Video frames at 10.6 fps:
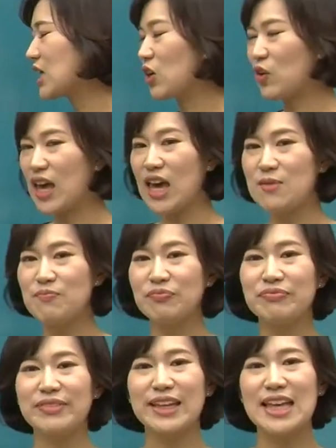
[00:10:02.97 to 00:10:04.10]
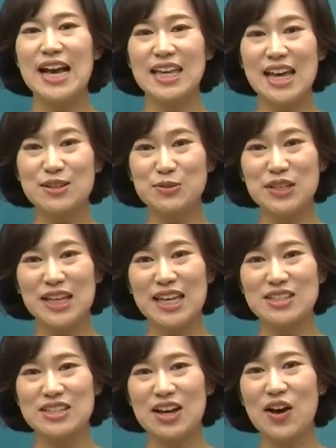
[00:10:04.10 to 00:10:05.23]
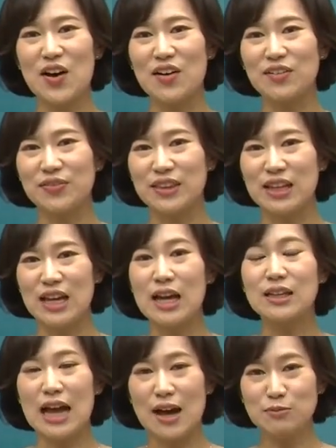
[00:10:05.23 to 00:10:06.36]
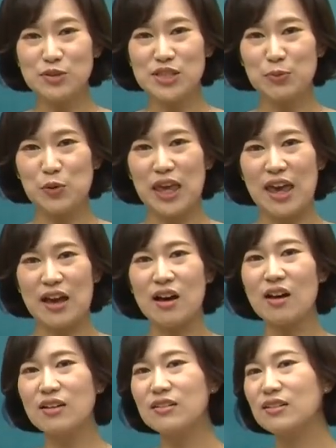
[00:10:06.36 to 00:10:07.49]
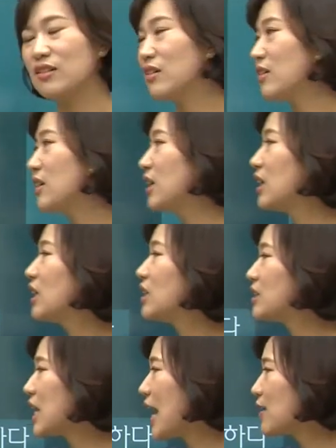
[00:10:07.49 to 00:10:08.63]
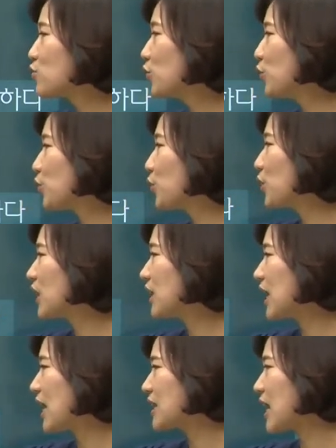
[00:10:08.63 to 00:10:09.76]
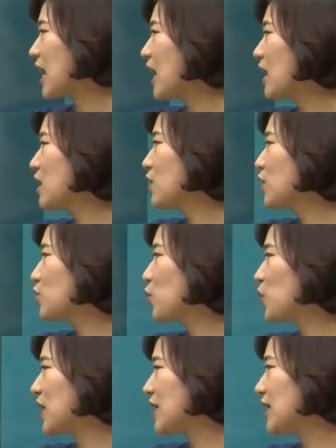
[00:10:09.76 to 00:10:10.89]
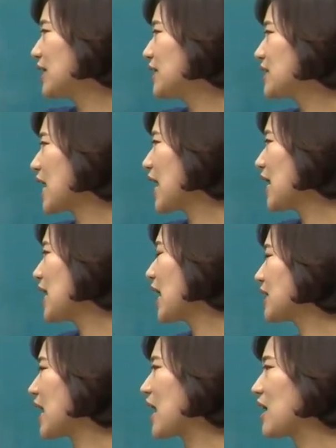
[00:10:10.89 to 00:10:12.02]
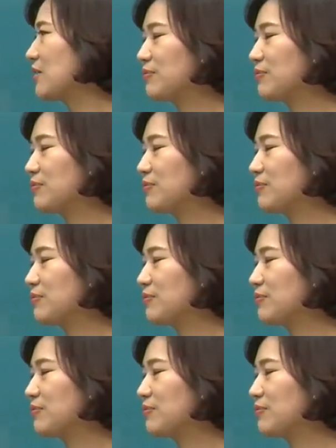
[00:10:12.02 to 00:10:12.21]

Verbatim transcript: 이렇게 이야기할 수 있겠죠. 다음 문제 볼게요. 자주 요리를 하다, 요리를 잘하다.